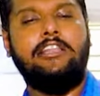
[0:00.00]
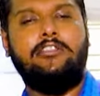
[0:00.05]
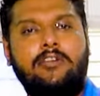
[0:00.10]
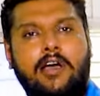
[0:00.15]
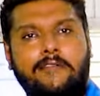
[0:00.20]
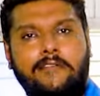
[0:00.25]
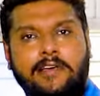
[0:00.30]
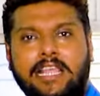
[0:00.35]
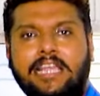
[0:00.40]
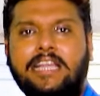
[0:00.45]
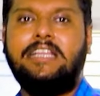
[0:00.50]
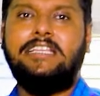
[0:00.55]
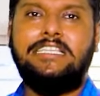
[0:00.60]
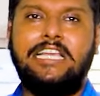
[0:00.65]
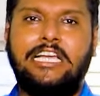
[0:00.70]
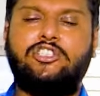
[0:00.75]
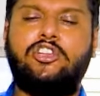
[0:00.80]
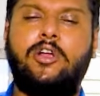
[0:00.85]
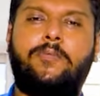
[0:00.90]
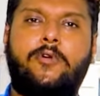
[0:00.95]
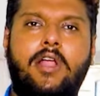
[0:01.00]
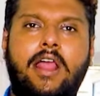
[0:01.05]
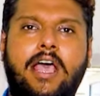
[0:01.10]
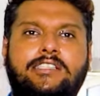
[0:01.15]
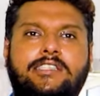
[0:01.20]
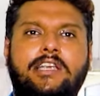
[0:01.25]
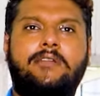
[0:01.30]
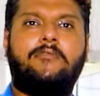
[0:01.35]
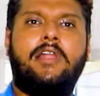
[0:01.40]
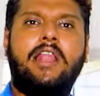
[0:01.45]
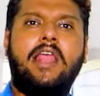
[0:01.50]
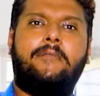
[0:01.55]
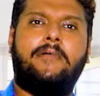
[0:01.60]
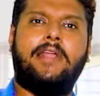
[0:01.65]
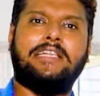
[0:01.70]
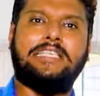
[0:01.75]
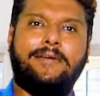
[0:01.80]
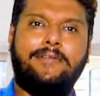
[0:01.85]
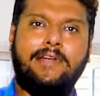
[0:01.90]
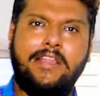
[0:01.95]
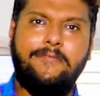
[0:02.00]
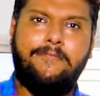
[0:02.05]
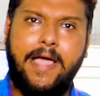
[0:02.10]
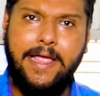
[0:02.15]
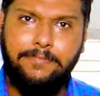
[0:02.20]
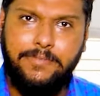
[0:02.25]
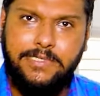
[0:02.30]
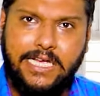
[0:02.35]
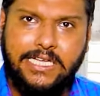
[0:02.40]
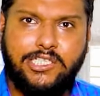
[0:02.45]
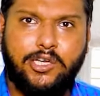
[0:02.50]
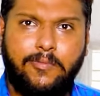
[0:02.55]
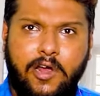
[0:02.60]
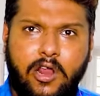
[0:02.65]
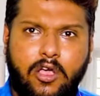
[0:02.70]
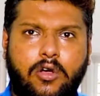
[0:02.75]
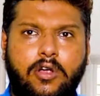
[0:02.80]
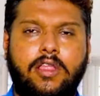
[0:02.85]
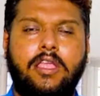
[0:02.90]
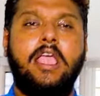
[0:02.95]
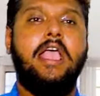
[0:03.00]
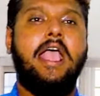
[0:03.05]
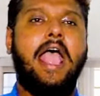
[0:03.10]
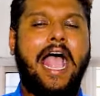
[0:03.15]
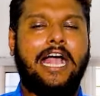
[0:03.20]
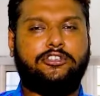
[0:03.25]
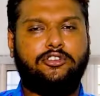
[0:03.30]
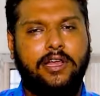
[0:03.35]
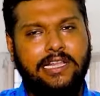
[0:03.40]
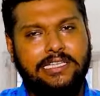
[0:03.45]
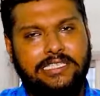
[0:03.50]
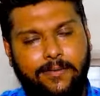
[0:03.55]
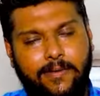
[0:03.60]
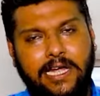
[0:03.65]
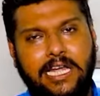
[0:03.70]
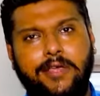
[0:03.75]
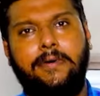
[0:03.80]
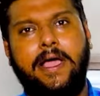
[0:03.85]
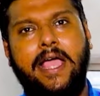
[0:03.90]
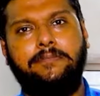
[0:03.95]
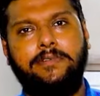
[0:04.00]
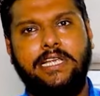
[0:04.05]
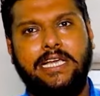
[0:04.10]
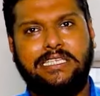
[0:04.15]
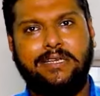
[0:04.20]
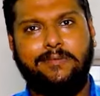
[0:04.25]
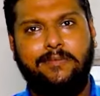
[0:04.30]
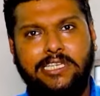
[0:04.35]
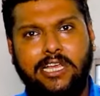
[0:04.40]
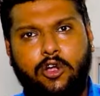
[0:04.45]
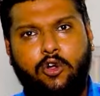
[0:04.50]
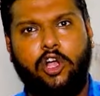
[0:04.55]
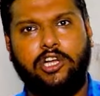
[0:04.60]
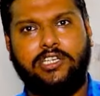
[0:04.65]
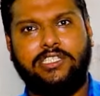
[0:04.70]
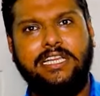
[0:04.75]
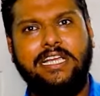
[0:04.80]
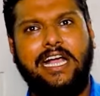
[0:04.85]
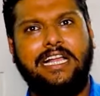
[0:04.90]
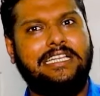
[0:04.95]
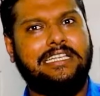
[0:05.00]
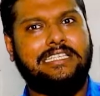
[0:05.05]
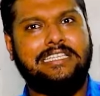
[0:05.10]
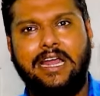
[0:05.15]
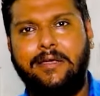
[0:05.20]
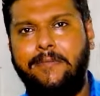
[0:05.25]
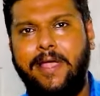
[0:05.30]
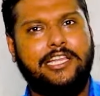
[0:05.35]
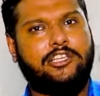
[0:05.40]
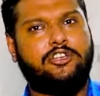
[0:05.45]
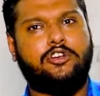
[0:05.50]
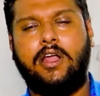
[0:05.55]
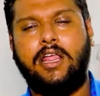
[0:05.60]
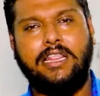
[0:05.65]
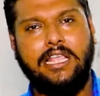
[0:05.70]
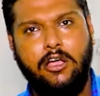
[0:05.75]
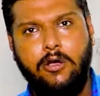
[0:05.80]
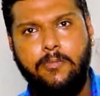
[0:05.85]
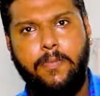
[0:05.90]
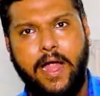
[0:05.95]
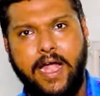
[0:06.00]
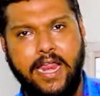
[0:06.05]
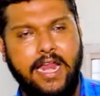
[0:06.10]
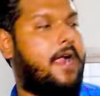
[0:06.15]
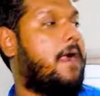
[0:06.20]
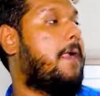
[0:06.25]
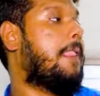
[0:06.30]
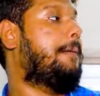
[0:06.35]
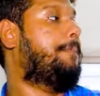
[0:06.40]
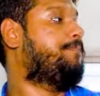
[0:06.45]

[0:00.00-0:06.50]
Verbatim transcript: কিন্তু আমাদের নিজস্ব প্রোডাকশন বলে আমরা সেভেন্টি ফাইভ জিএসএম এরও করি অ্যাকচুয়ালি সেভেন্টি ফাইভ জিএসএম এর যে কস্টিং আছে সেটা ম্যাচ করাতে কেউ পারে না